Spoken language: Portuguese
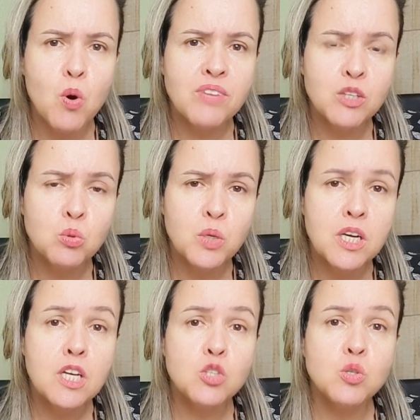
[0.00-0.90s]

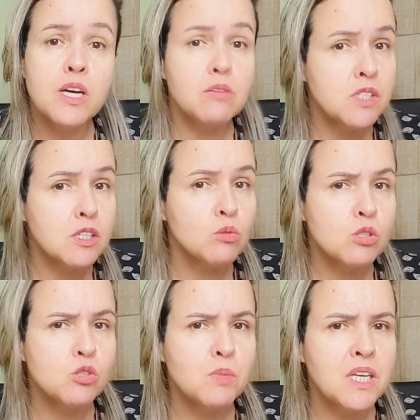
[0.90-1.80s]
porventura, de uma revisão
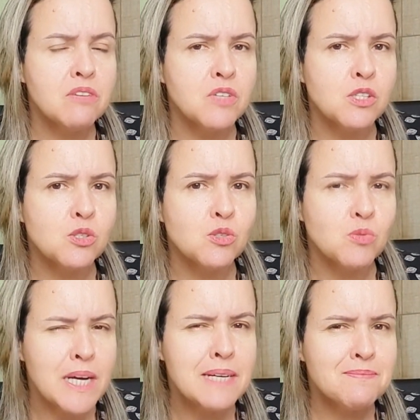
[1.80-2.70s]
dos seus benefícios,
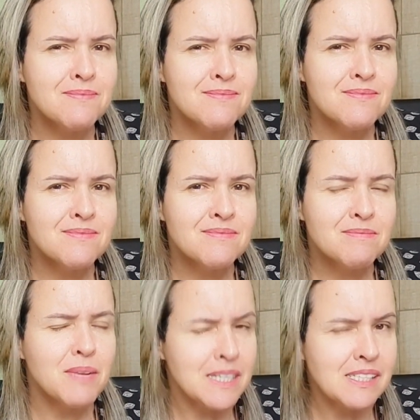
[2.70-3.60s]
não é?
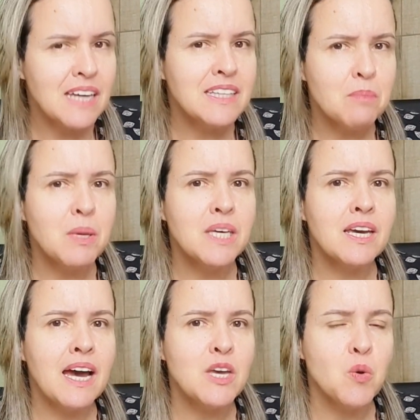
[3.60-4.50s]
Mas ainda bem
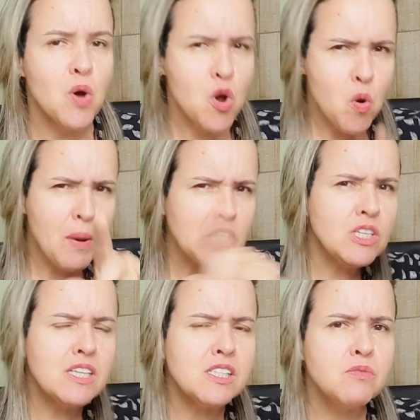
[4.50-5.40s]
que caiu.
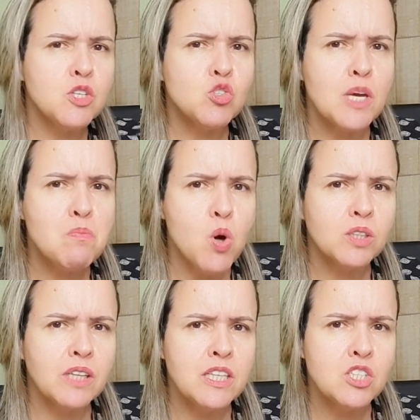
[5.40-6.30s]
Compartilhe esse vídeo que é
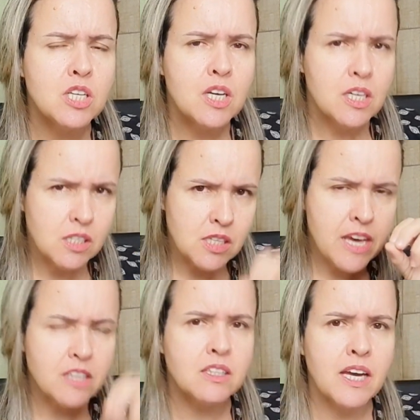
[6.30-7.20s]
importante e
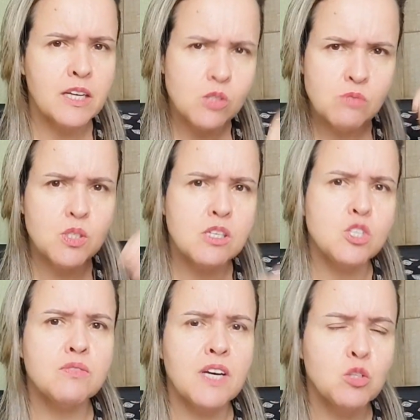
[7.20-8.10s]
reitero, se
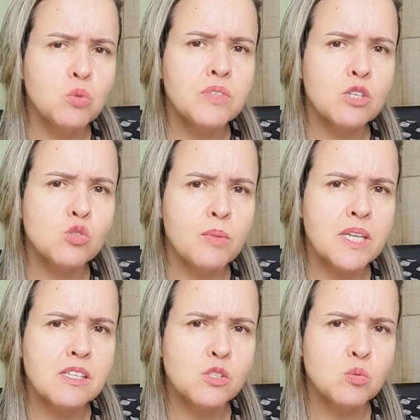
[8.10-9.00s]
você tiver dúvidas
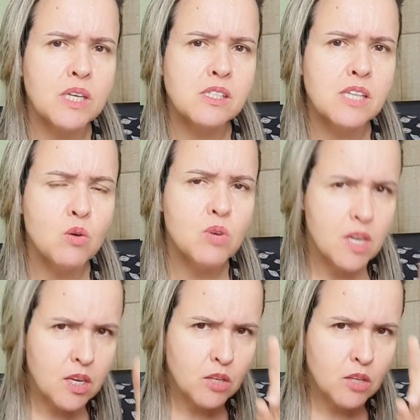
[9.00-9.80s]
sobre essa situação,